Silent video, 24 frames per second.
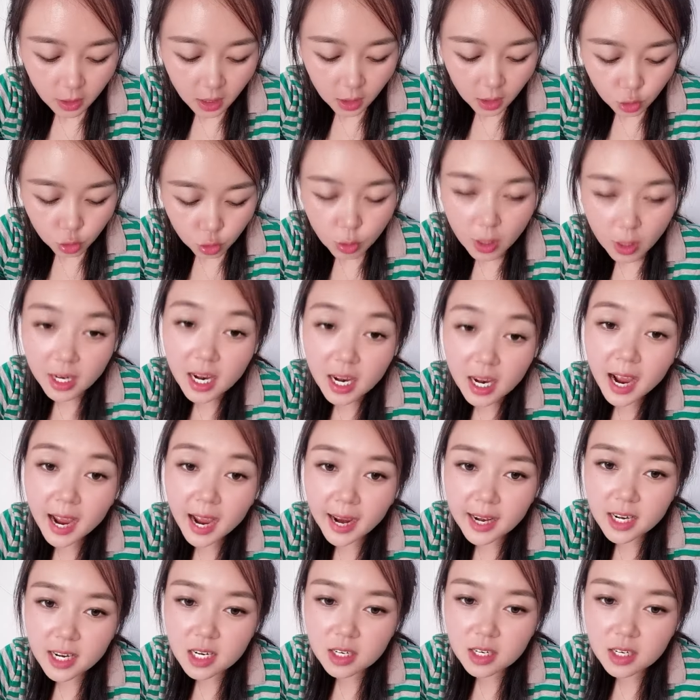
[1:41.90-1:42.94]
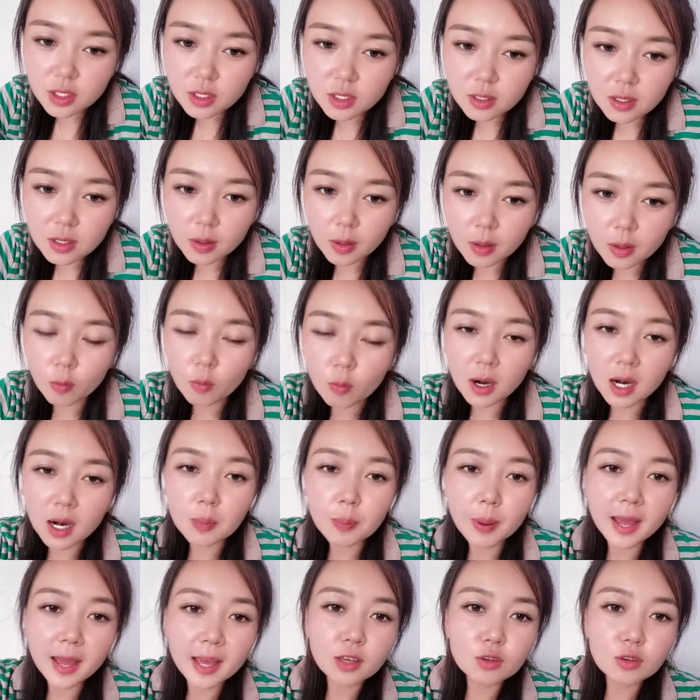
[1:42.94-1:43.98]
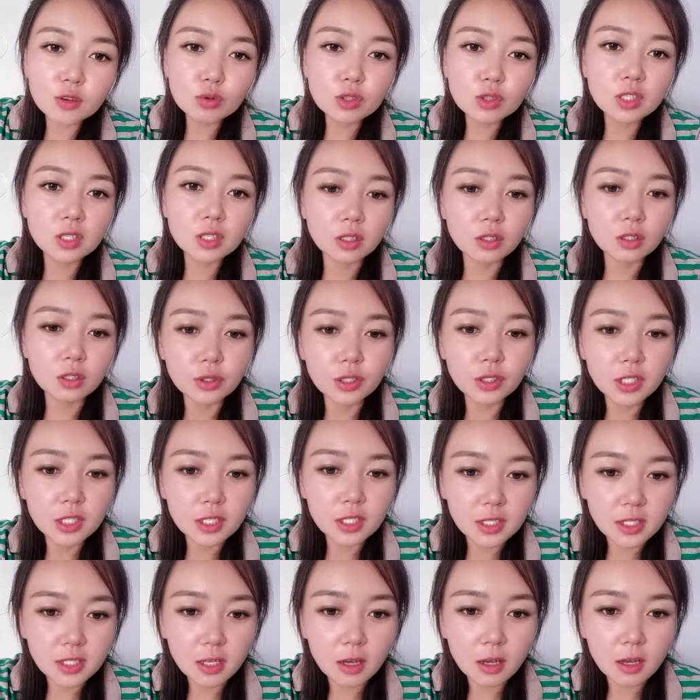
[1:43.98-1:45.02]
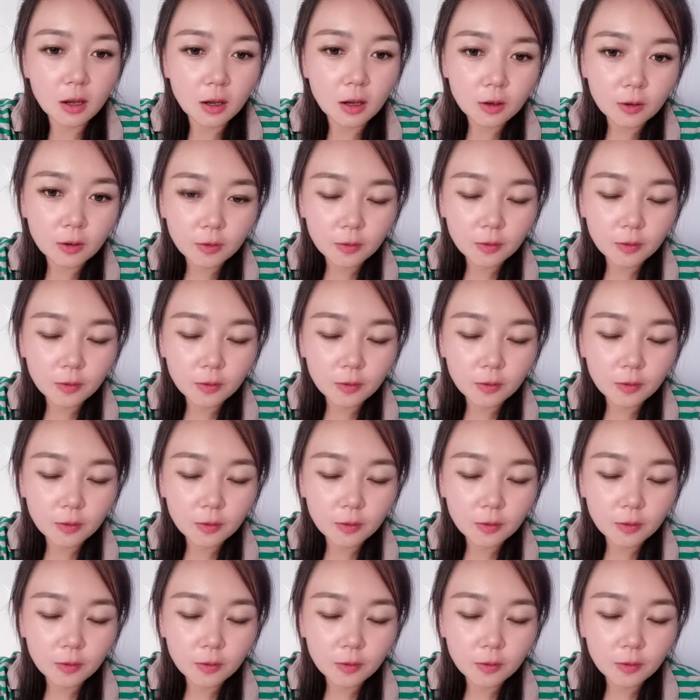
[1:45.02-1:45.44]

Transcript: 觉着还是玩拍鱼挺有意思啊，